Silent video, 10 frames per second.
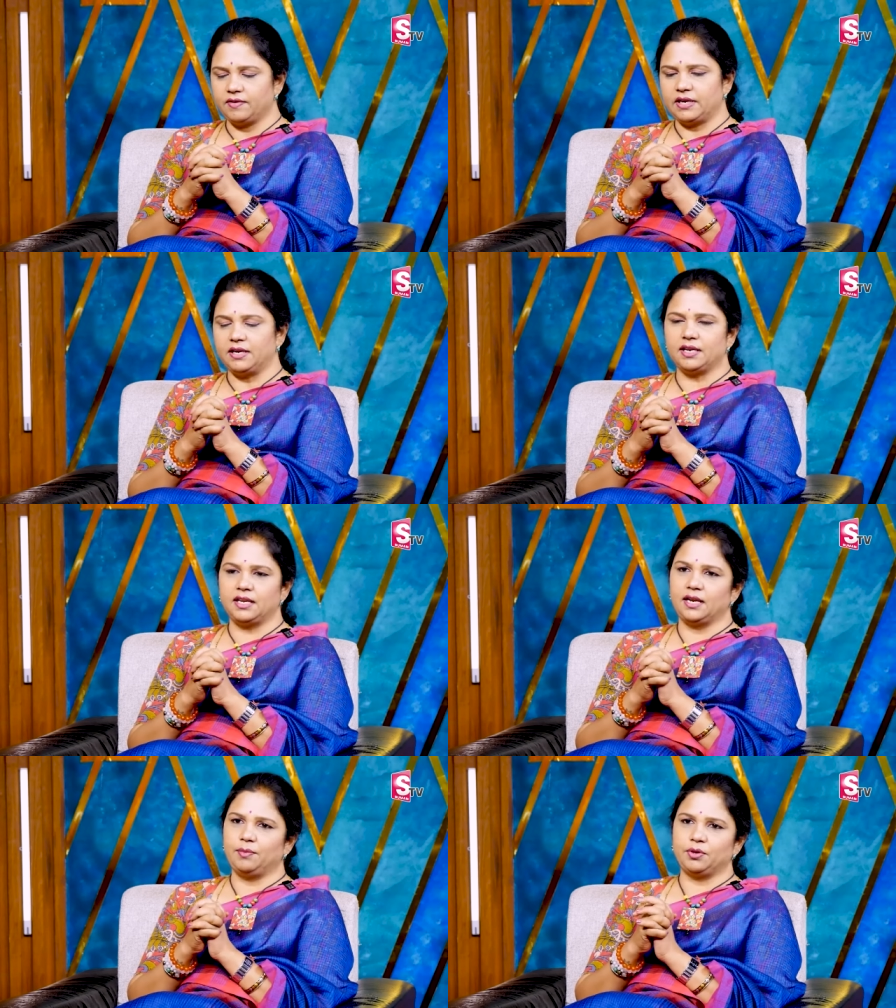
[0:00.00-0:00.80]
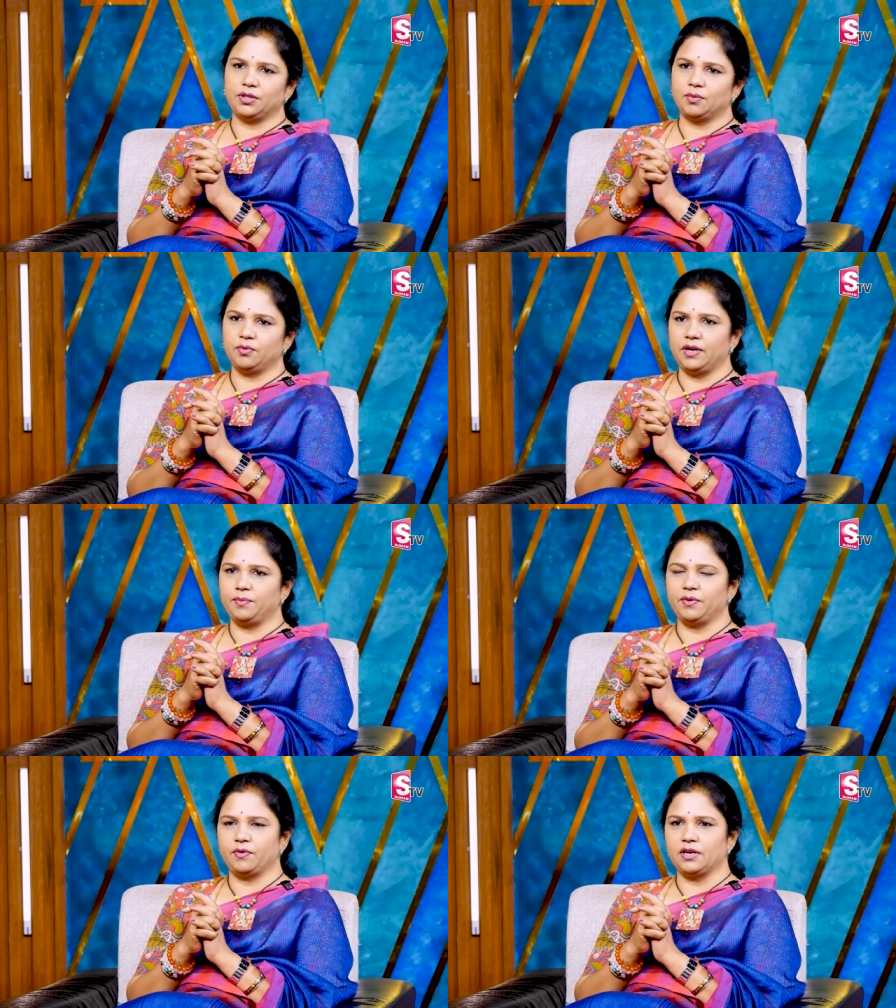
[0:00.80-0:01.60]
వెంటనే వెళ్ళిపోతాము
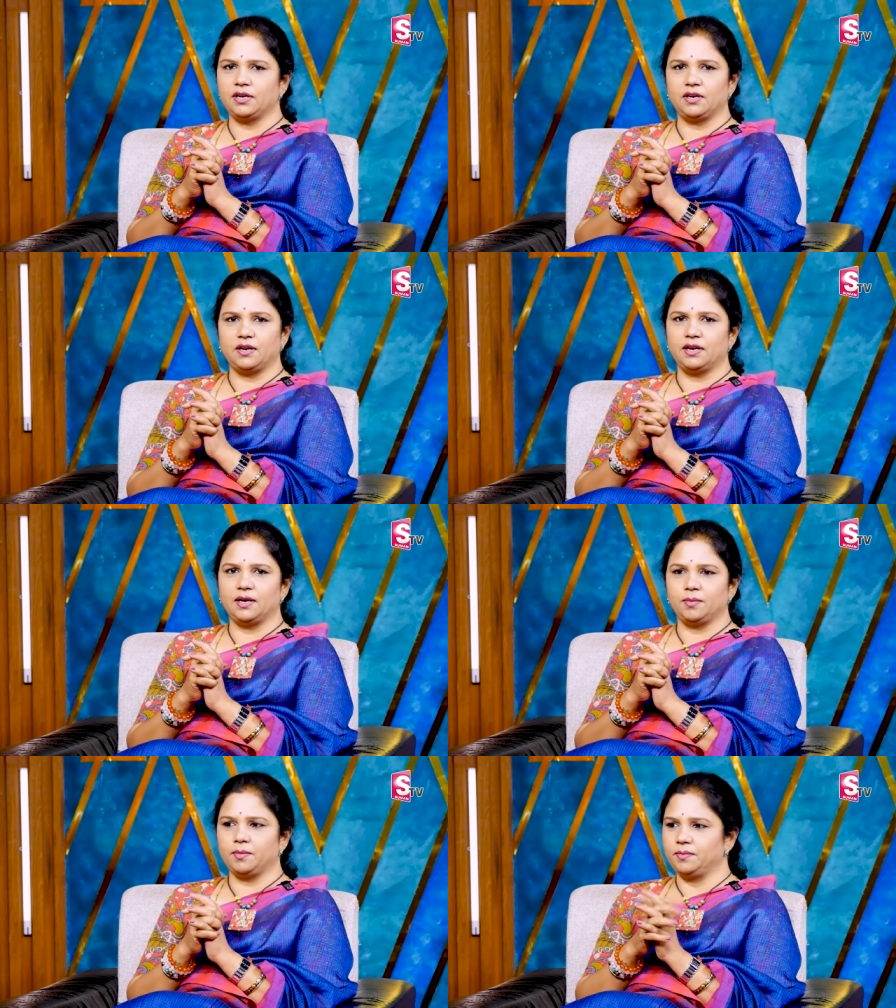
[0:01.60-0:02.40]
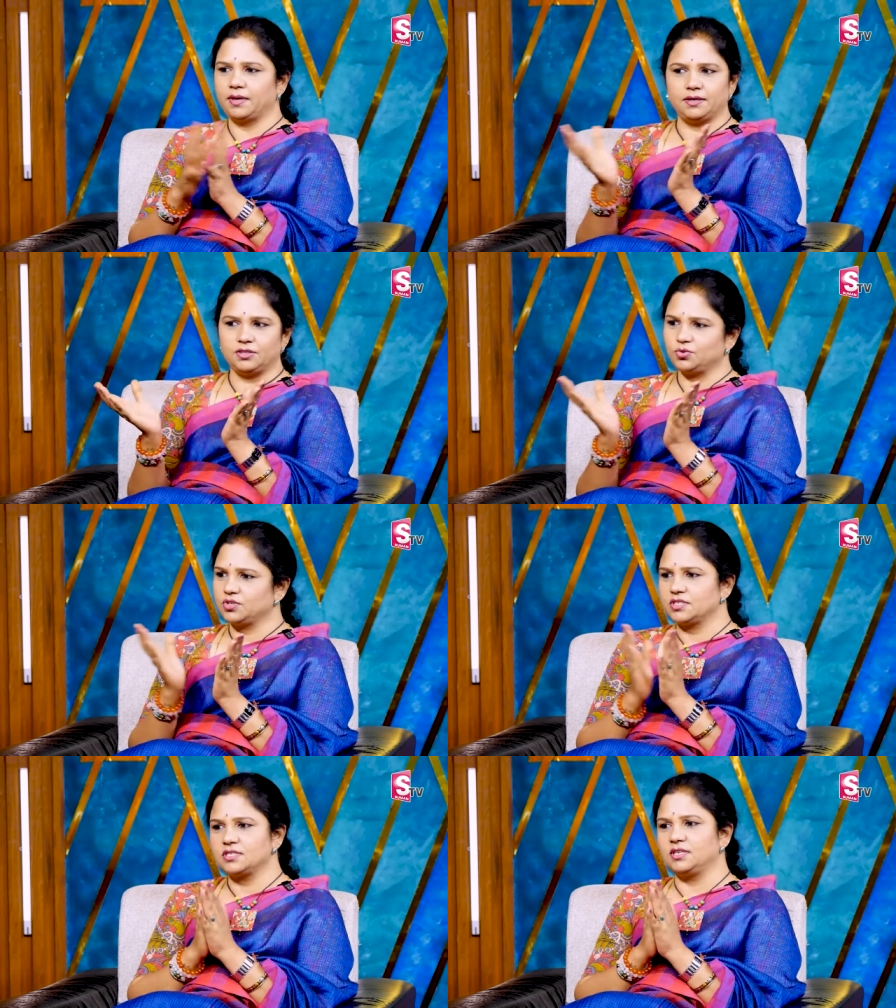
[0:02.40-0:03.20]
వెళ్ళిపోయి వంటింట్లో వెళ్ళి అన్నీ
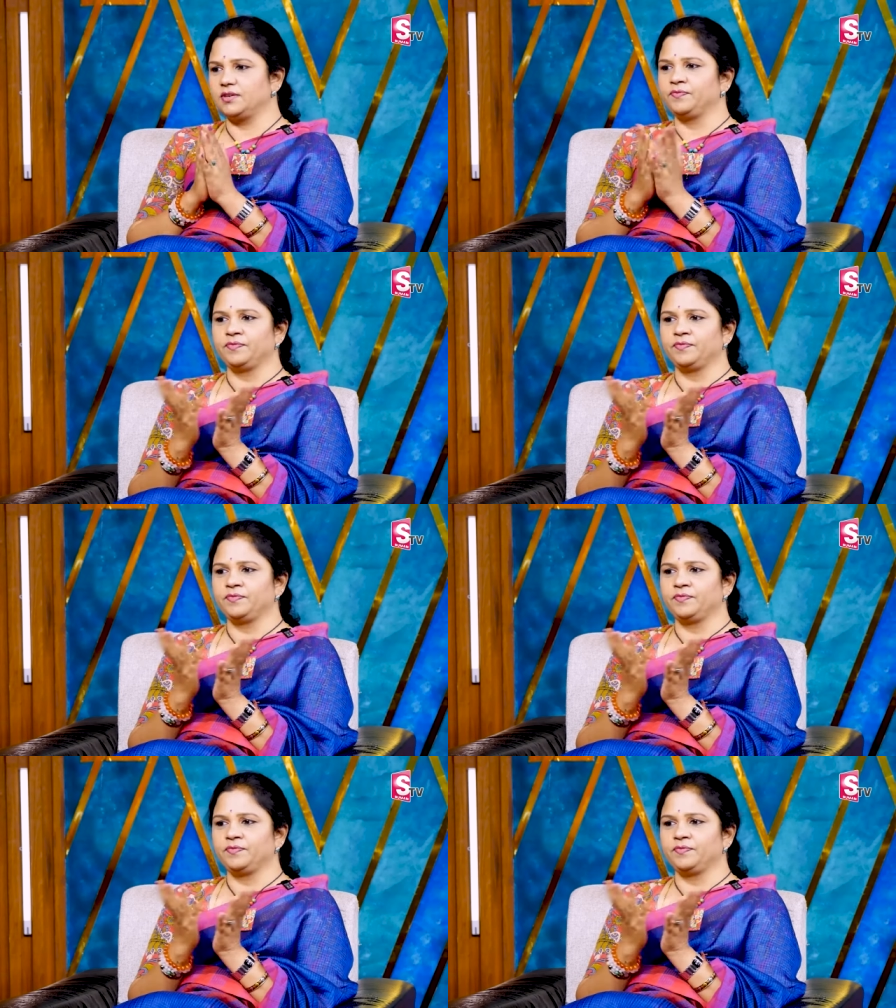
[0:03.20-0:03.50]
చూసేసి